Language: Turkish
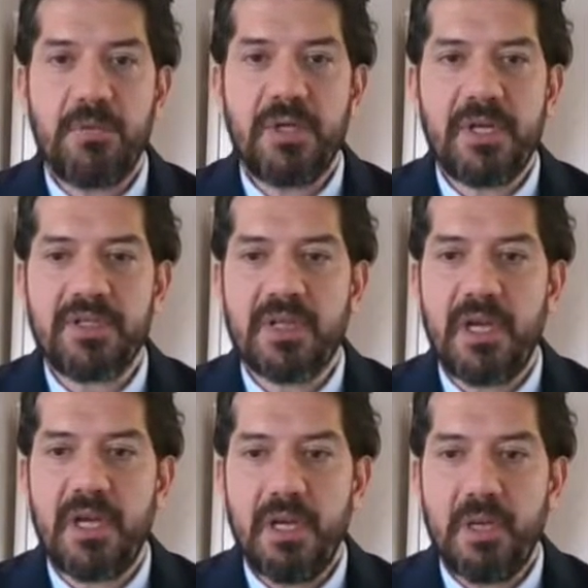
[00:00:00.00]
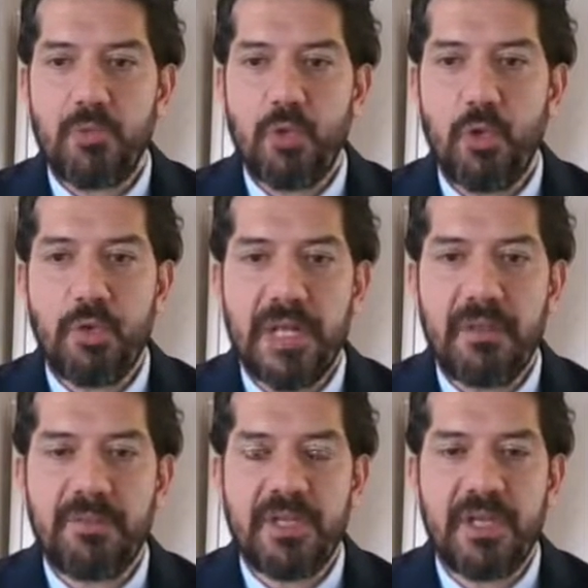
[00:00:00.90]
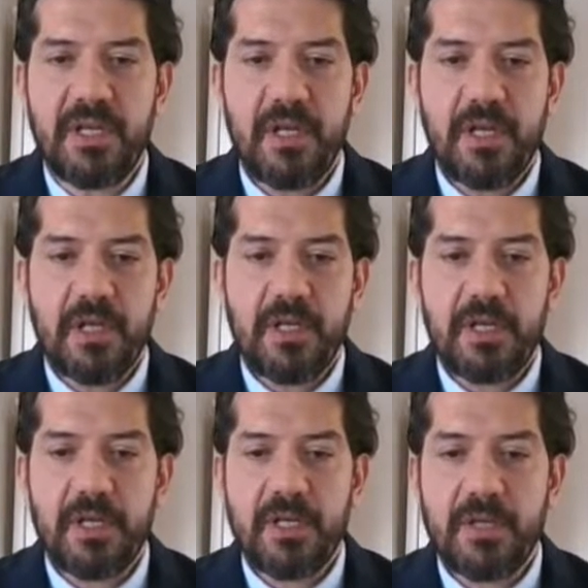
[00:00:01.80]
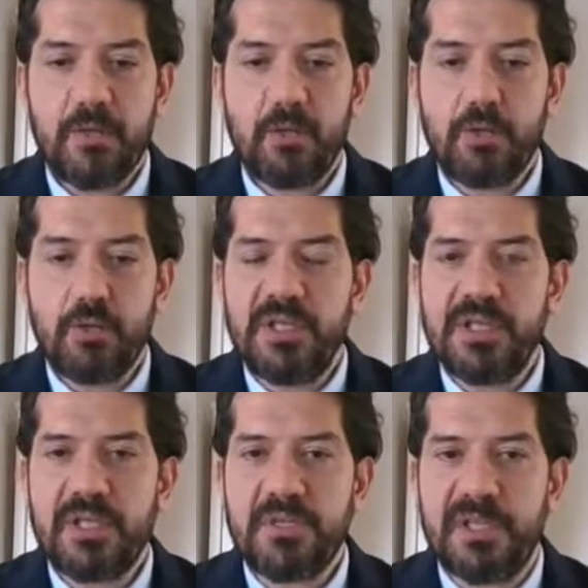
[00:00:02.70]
Biraz daha bu önlemleri e, uygulayacağız.